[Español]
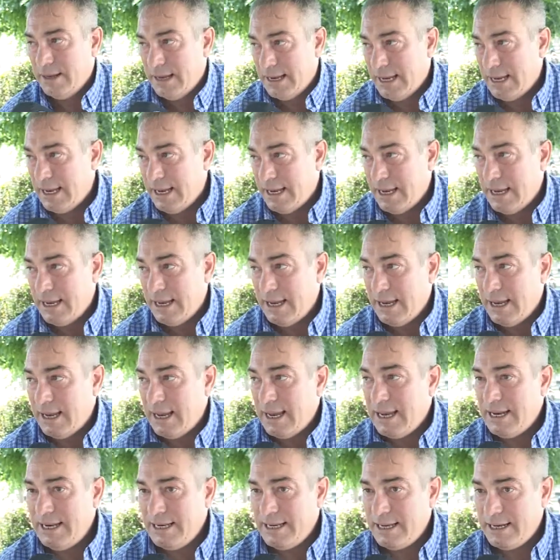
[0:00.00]
Eh,
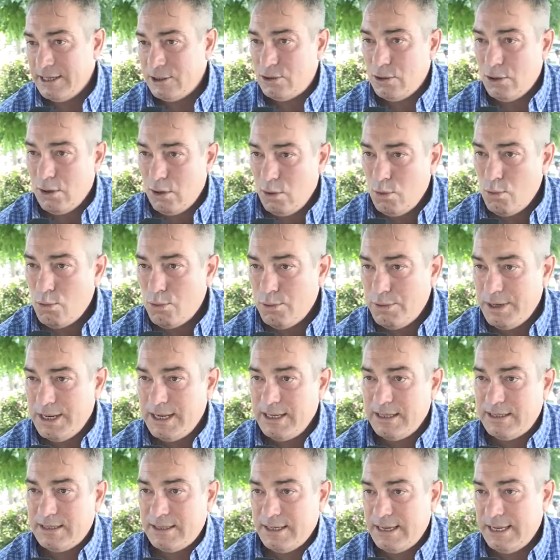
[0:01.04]
él ingresó el
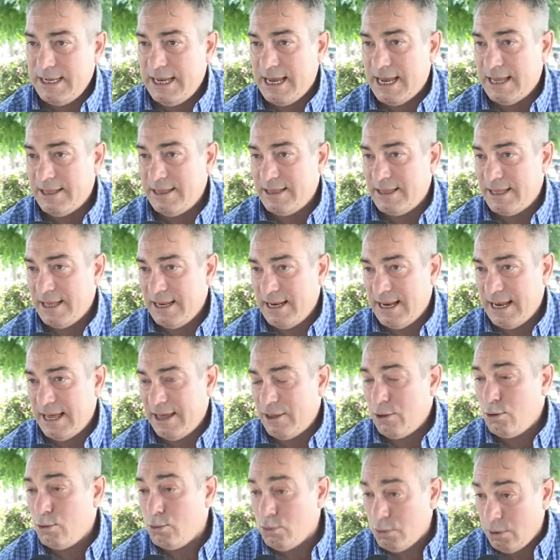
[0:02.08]
lunes y ante
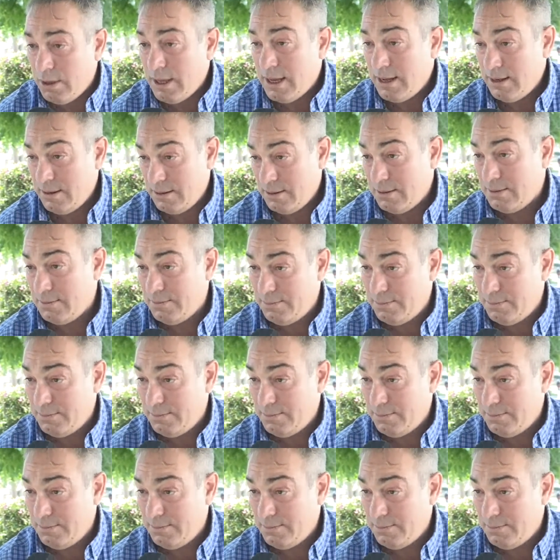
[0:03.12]
la duda